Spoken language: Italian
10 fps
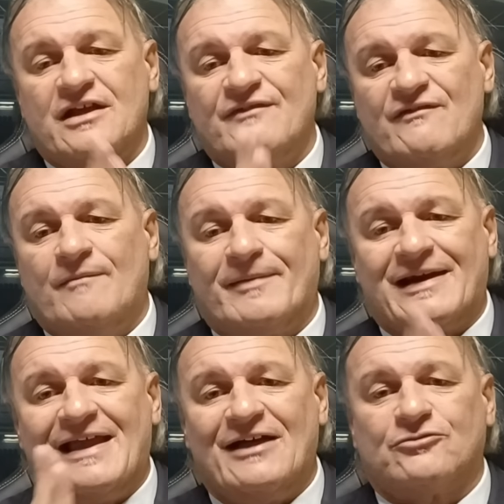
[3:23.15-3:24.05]
ne aveva
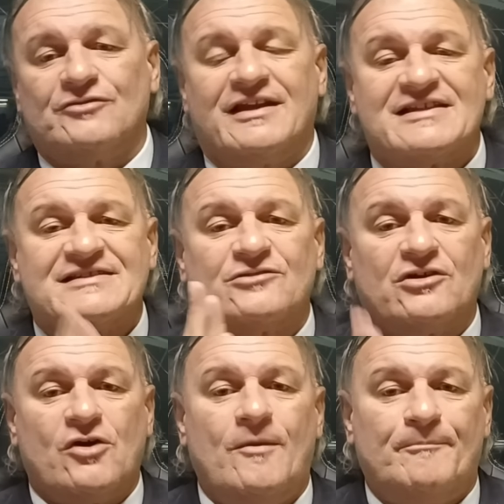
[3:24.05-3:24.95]
parlato ed era
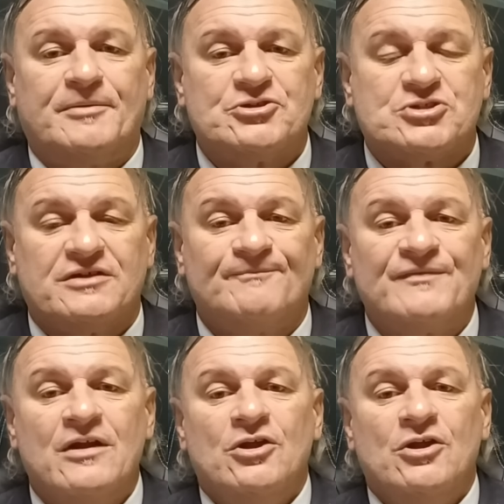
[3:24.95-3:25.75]
stata complice